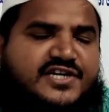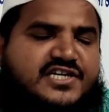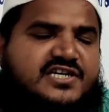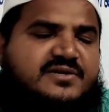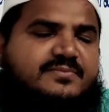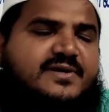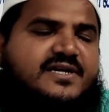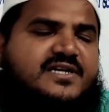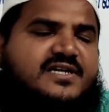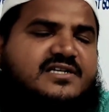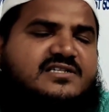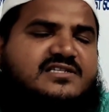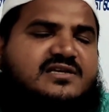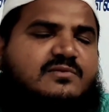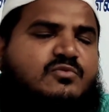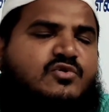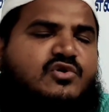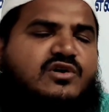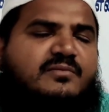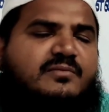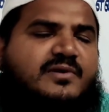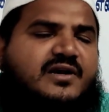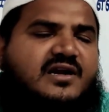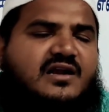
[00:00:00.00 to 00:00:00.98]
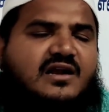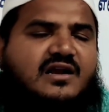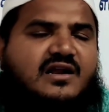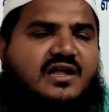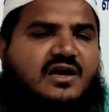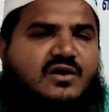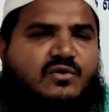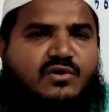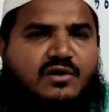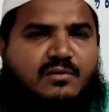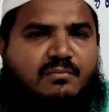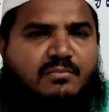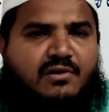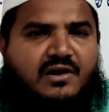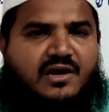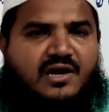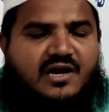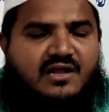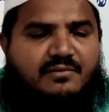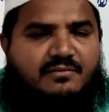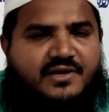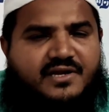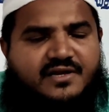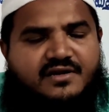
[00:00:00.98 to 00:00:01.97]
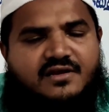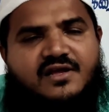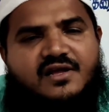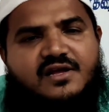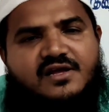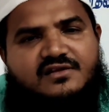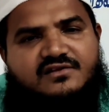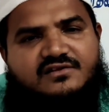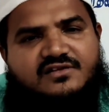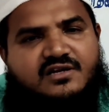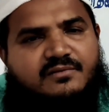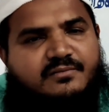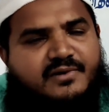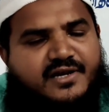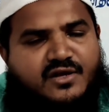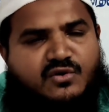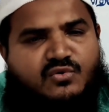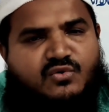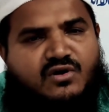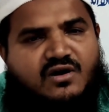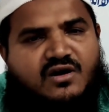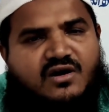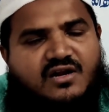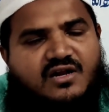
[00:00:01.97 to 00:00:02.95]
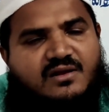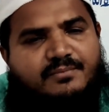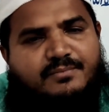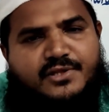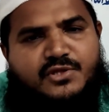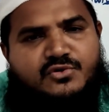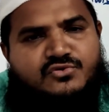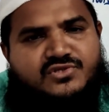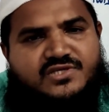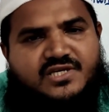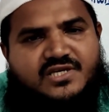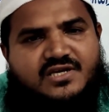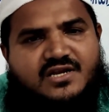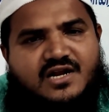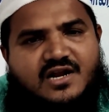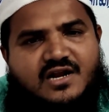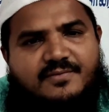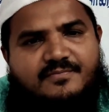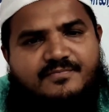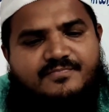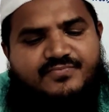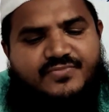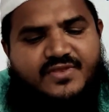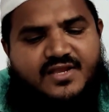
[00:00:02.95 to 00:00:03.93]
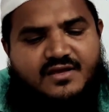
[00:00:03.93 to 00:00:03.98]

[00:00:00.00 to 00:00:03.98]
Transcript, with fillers: வெற்றி பெற்ற சமூகம் என்று அல்லாஹு ரபுல் ஆலமீன் திருமறை குரானிலே பதிவு செய்கிறார்